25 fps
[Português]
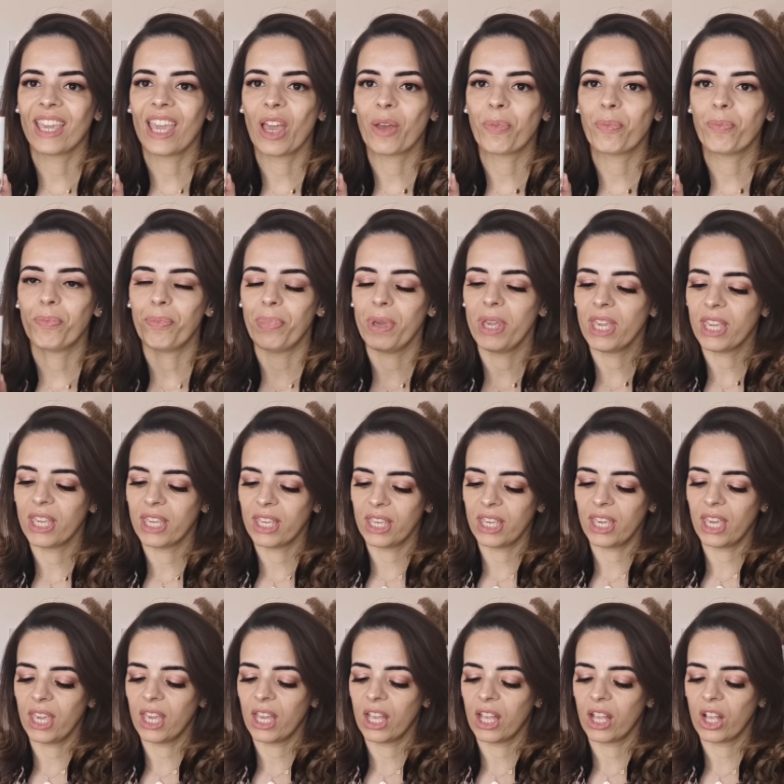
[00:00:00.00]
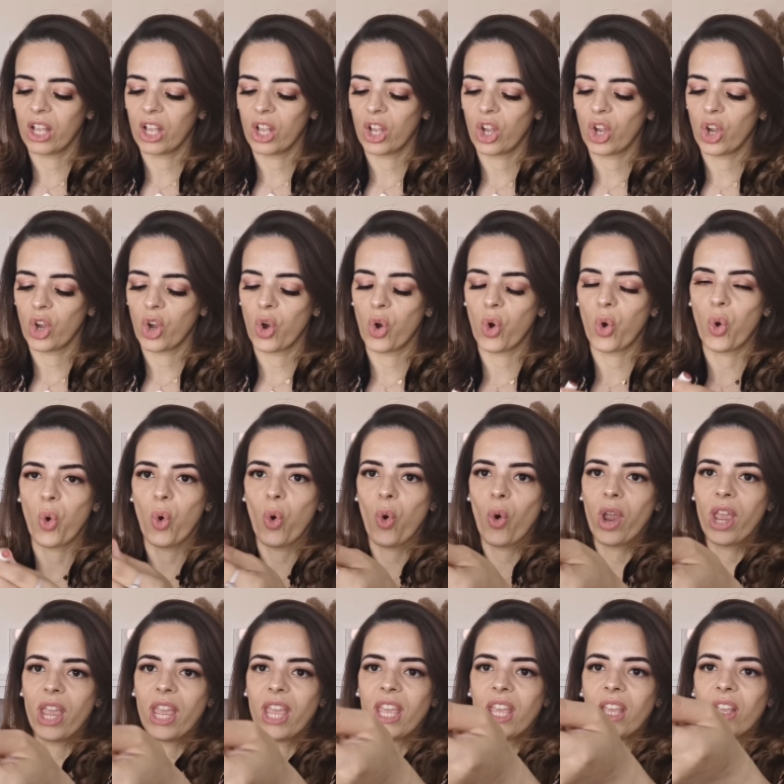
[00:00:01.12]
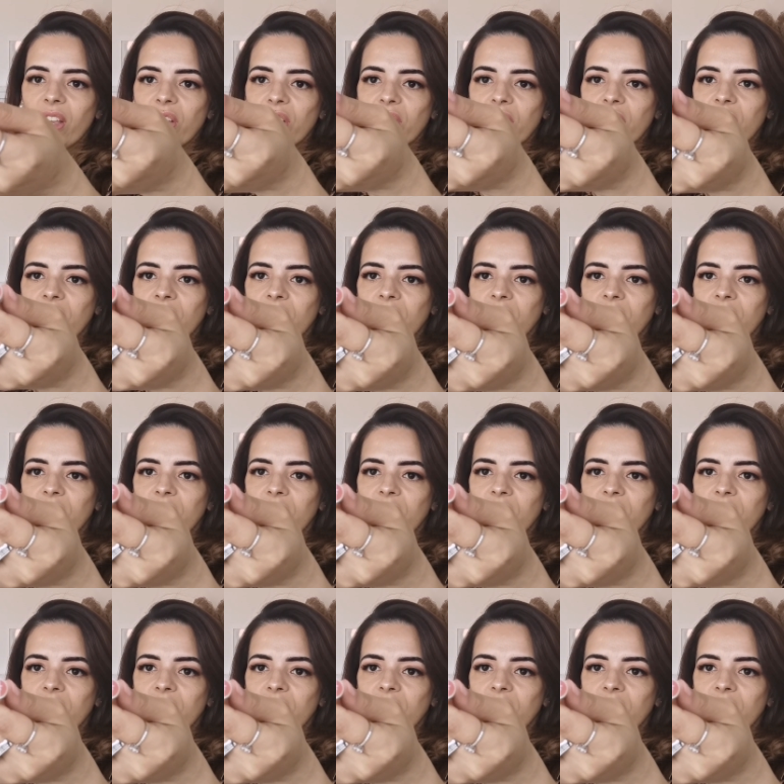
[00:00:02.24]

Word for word: Que é Pique Queen